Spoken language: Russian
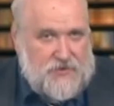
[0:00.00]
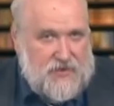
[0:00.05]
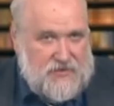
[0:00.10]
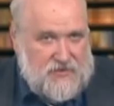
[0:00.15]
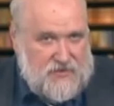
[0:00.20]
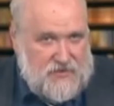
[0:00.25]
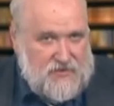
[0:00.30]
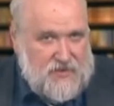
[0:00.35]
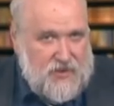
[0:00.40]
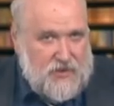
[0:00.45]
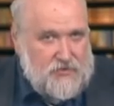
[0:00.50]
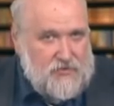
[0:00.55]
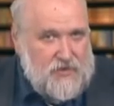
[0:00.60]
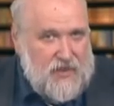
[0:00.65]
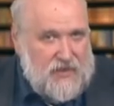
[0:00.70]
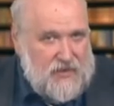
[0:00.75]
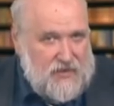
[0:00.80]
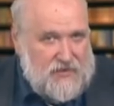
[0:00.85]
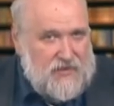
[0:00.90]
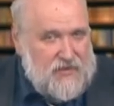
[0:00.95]
Я вам сейчас расскажу,
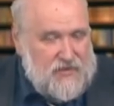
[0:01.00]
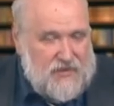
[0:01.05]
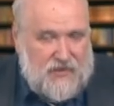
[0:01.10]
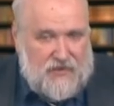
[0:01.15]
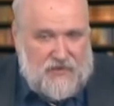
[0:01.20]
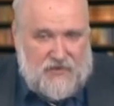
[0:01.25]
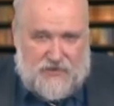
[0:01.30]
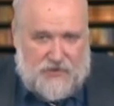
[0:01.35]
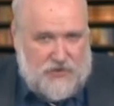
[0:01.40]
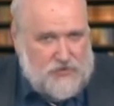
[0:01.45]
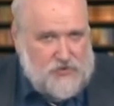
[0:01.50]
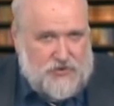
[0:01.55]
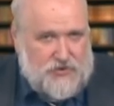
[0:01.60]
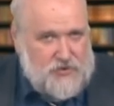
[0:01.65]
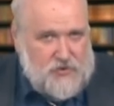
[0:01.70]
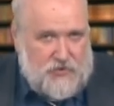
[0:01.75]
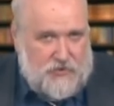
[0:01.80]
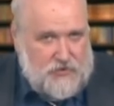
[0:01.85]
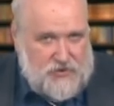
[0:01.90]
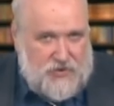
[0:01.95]
как это делается. Это
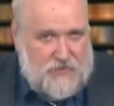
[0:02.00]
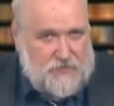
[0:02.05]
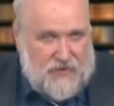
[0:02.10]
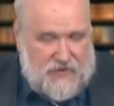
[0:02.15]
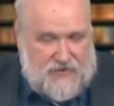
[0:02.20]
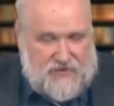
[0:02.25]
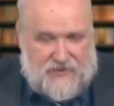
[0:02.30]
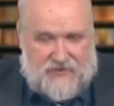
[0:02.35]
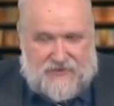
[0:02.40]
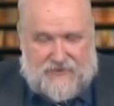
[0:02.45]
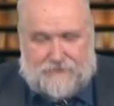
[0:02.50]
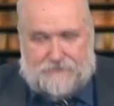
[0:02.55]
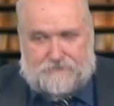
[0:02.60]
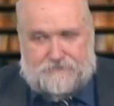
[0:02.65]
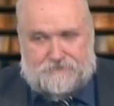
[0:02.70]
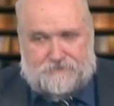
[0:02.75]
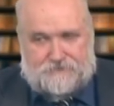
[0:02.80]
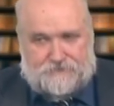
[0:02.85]
очень сложный процесс.